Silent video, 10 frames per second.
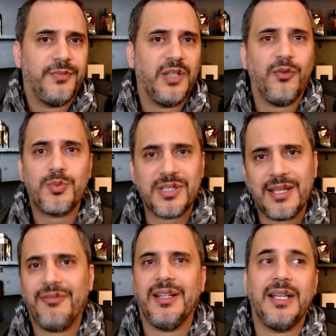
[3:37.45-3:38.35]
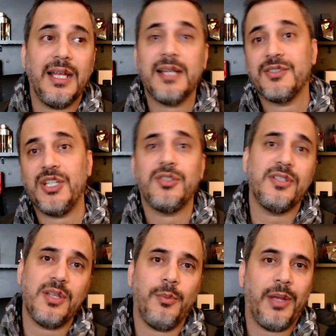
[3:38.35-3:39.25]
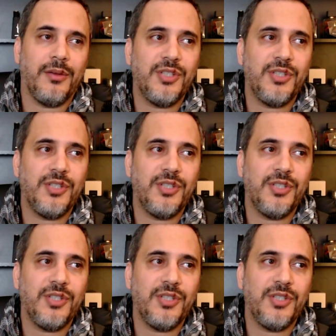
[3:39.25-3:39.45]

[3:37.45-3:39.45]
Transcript: Eu não vou precisar falar lá, gente, desempenho.